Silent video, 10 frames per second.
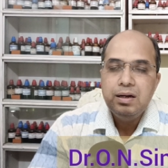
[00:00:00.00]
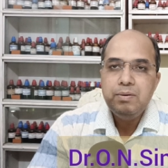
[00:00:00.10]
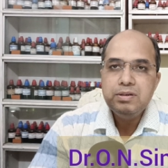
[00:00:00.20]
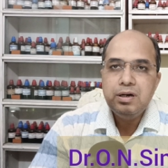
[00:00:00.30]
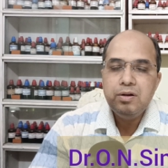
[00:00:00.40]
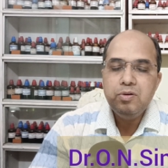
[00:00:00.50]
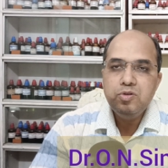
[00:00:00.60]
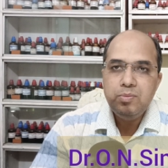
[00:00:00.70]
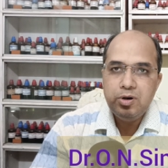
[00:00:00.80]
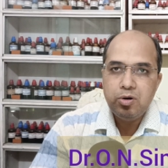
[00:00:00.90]
नमस्कार
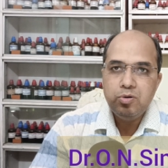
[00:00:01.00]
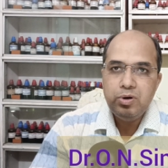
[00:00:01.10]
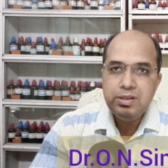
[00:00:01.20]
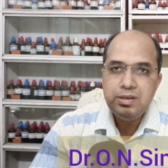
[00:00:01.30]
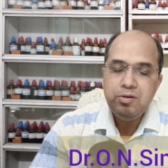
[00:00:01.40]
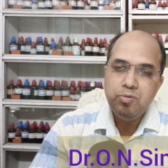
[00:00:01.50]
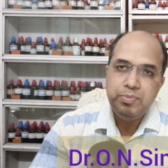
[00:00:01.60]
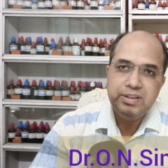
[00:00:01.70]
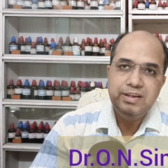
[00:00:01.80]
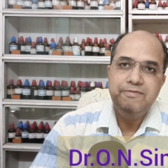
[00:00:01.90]
दोस्तों मैं डॉक्टर वैन सिंह
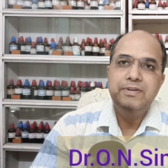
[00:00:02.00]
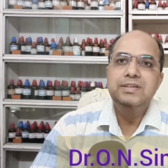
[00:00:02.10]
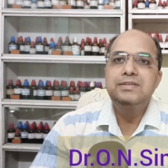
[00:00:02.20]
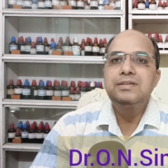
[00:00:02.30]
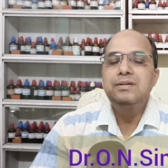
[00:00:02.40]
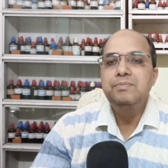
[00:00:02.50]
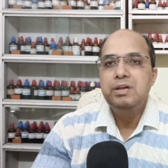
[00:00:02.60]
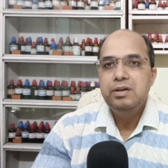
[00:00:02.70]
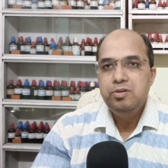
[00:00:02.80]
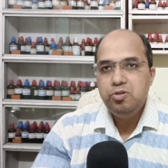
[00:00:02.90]
होम्योपैथिक फिजिशियन
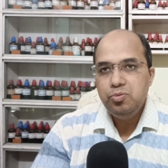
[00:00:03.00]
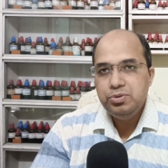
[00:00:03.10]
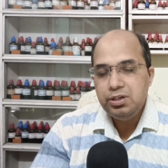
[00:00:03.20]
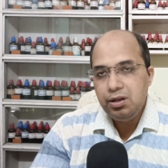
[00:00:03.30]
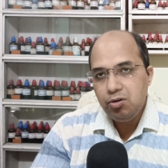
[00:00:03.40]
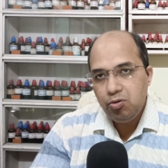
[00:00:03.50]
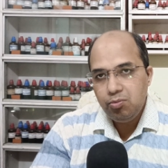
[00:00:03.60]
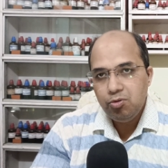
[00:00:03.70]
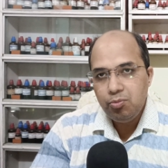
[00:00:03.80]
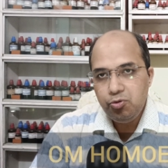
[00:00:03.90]
मेरे यूट्यूब चैनल
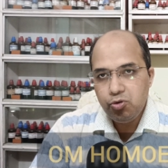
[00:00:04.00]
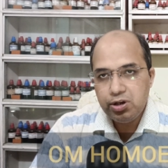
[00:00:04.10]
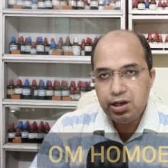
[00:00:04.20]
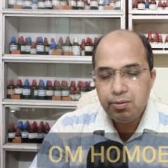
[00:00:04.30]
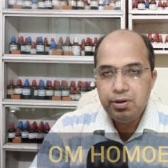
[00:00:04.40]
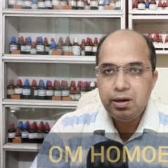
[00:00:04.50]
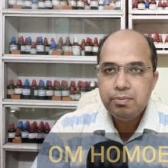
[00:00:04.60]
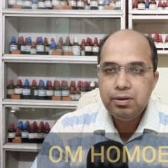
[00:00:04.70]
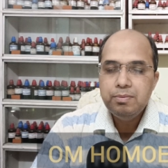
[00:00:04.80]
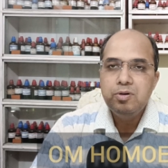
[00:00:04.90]
ओम होम्यो केयर में
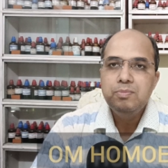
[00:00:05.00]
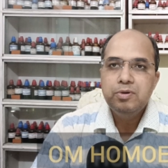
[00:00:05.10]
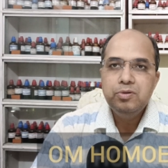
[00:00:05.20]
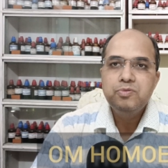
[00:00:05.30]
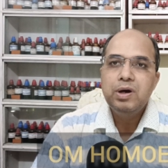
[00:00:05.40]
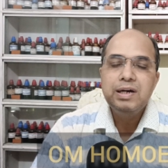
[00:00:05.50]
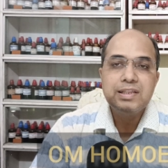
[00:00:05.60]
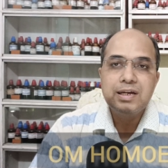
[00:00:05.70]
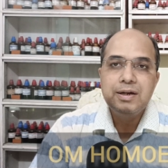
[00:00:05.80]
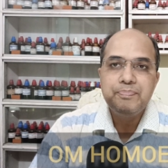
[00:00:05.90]
आपका बहुत बहुत
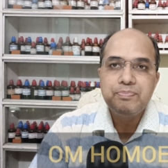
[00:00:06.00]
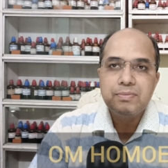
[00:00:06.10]
स्वागत है